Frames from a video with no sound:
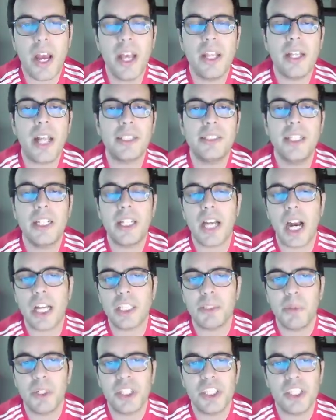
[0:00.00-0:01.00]
Ainda assim,
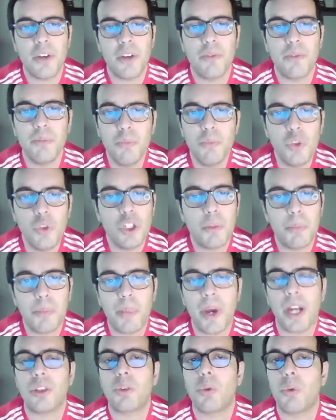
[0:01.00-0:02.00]
Casper esteve muito
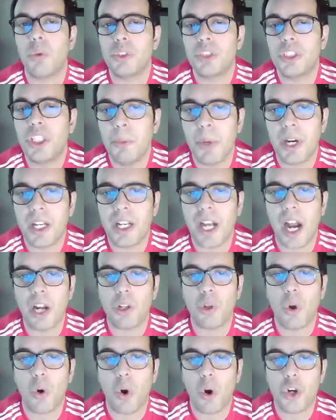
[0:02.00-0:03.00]
perto de conseguir marcar
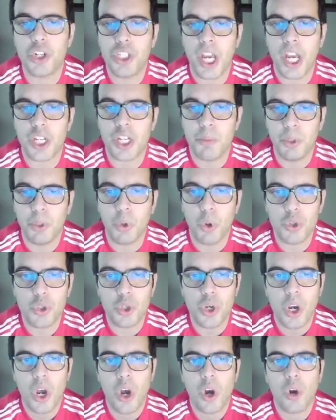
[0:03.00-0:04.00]
logo aos 10
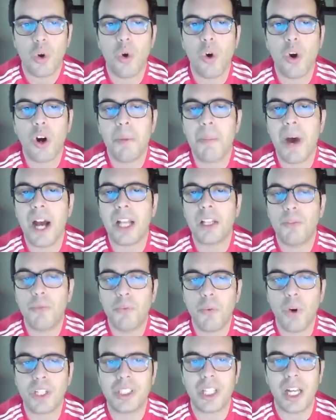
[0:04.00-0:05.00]
minutos, com um remate
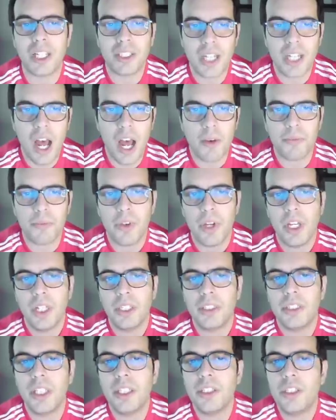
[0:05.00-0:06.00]
forte à trave.
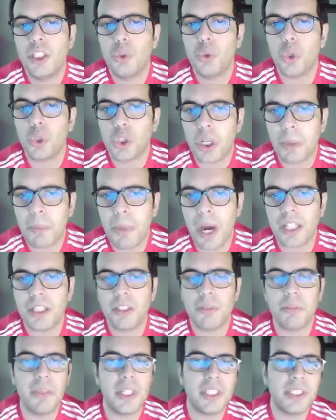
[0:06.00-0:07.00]
Tem tido outro
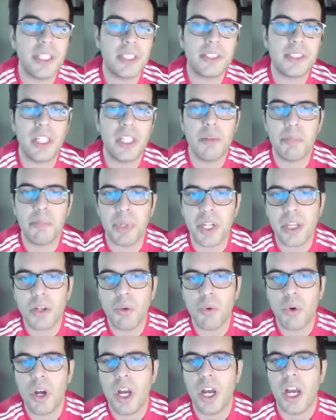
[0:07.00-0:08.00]
remate, mas esse sem
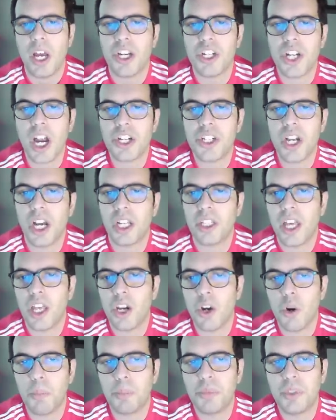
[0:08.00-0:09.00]
perigo. Já
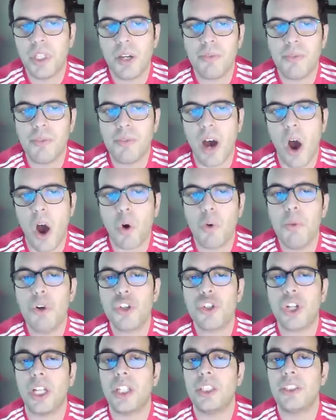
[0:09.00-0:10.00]
Shelder obteve teve
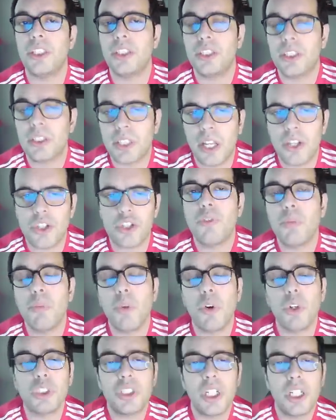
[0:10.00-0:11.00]
algumas jogadas interessantes,
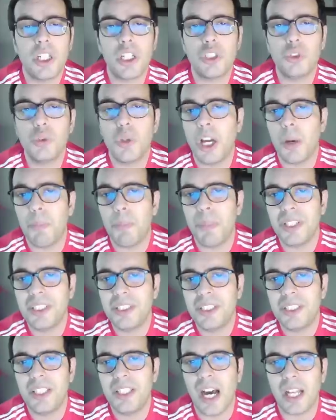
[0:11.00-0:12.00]
demonstrando a sua
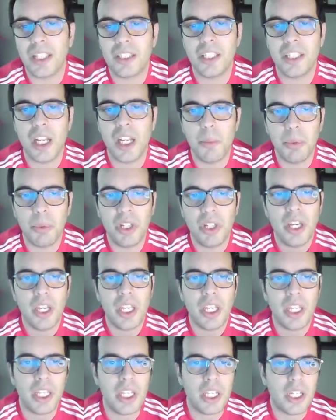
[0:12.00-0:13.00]
capacidade de drible
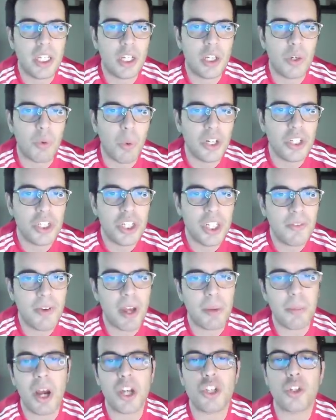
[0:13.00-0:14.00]
e que, quando
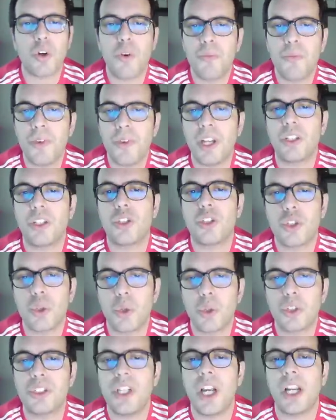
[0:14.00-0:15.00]
estiver mais confiante,
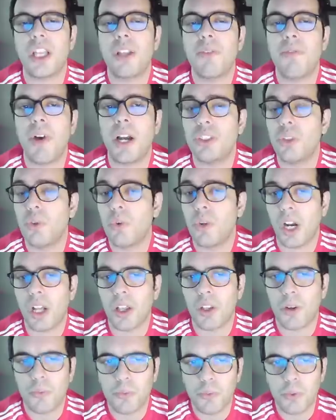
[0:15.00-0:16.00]
estou certo que vai ser um
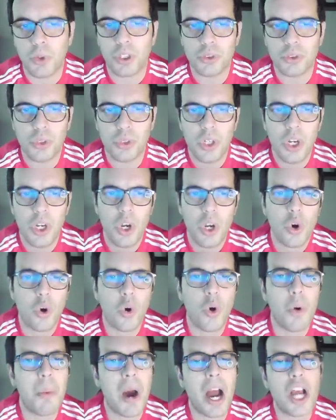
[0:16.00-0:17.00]
grande reforço
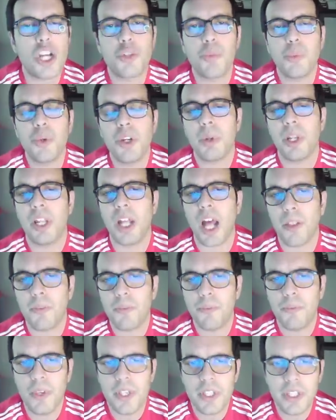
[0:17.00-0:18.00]
com mais
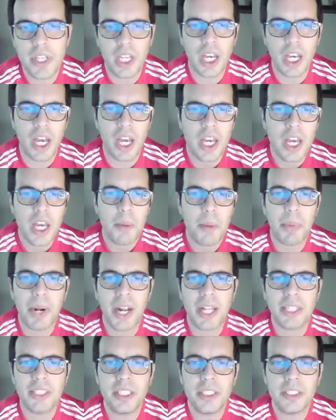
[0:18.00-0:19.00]
disponibilidade física,
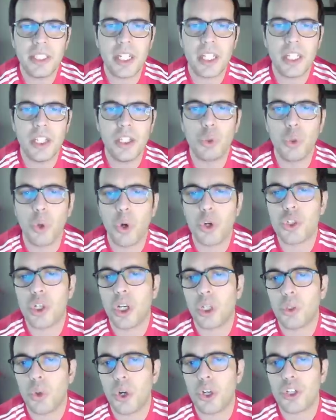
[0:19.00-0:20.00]
parecem ser aqui dois
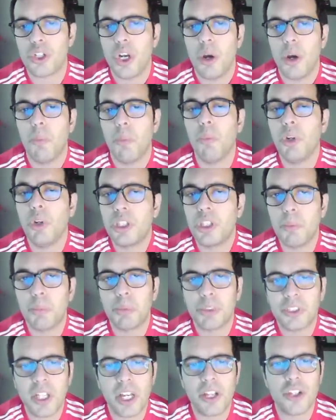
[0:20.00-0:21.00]
jogadores muito
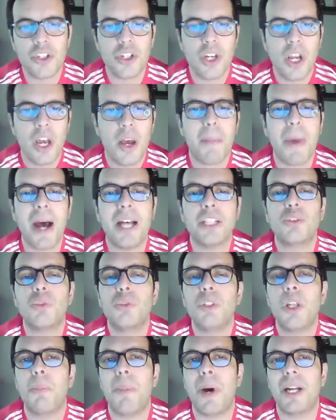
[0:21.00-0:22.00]
importantes para a
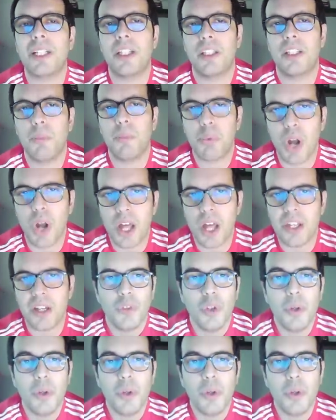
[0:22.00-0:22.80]
segunda parte da temporada.